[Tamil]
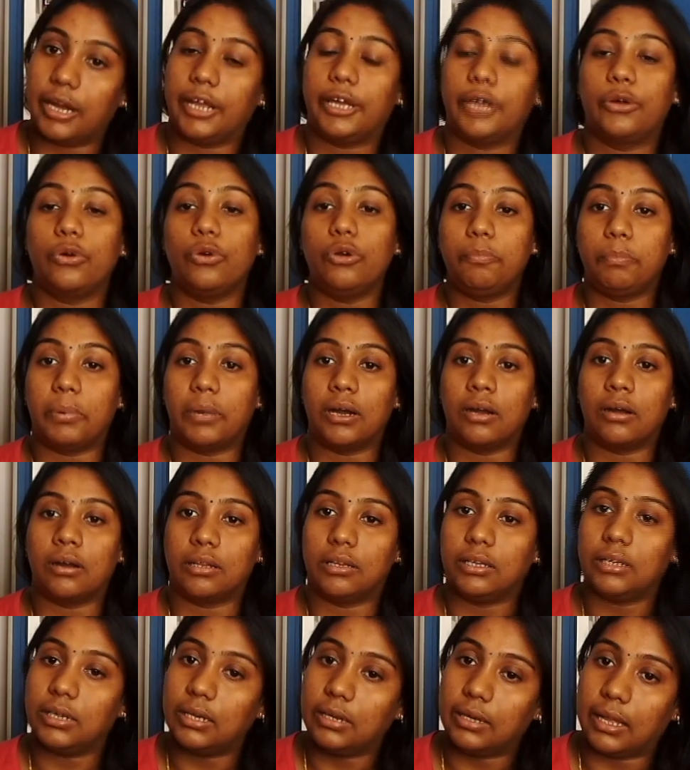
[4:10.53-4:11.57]
ரெக்ரூட்
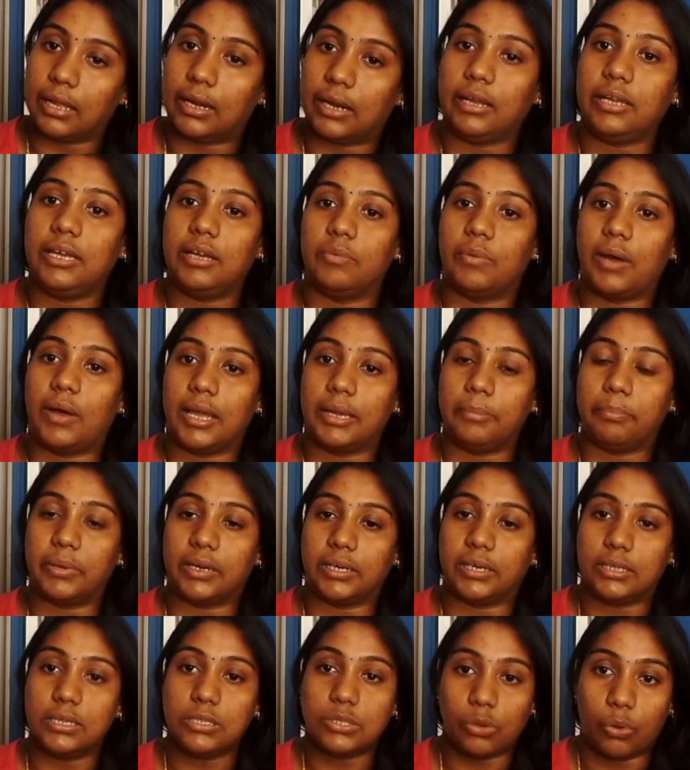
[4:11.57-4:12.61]
பண்ணுறதுக்கு நிறைய வாய்ப்பு
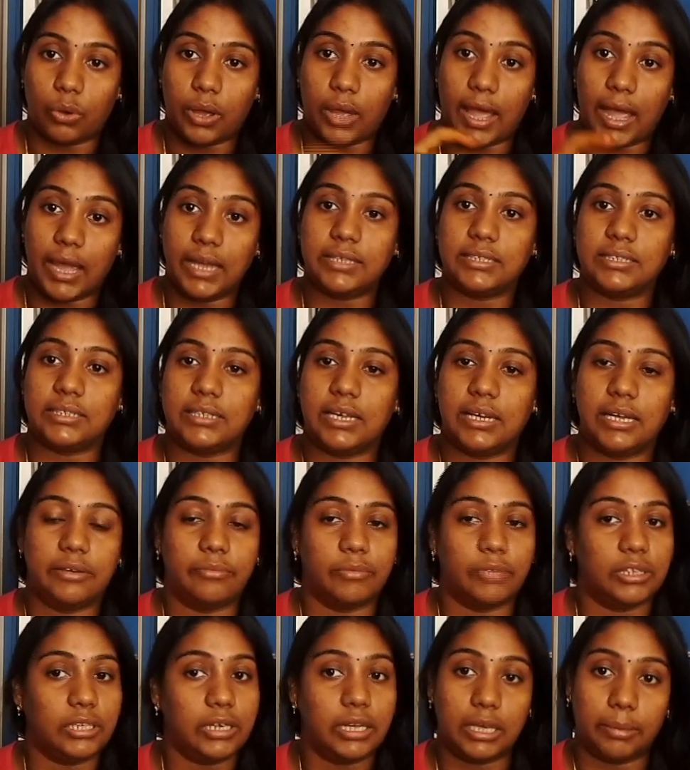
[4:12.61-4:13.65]
இருக்குது ஸோ ஹேர்
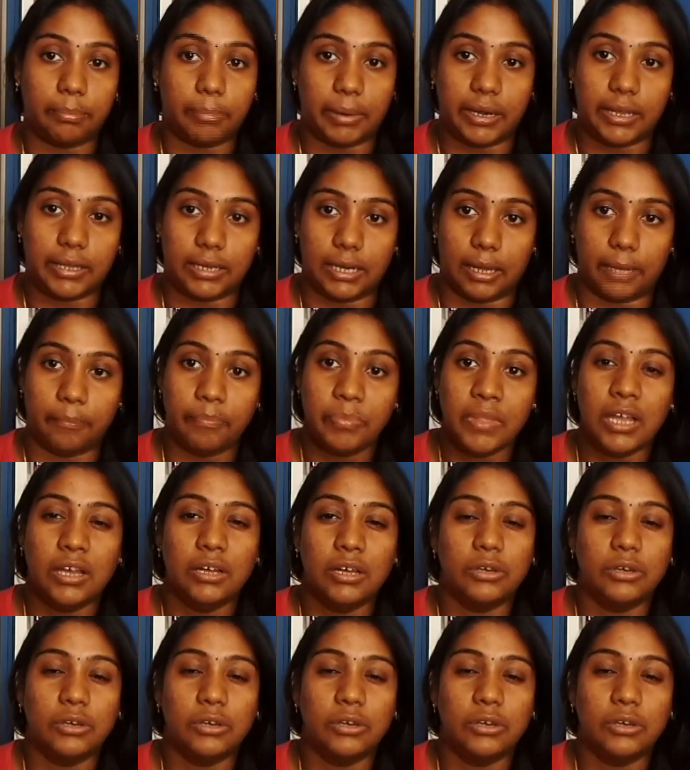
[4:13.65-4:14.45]
ஸ்டைலிங் வந்து நீங்கள் படிக்கலாம்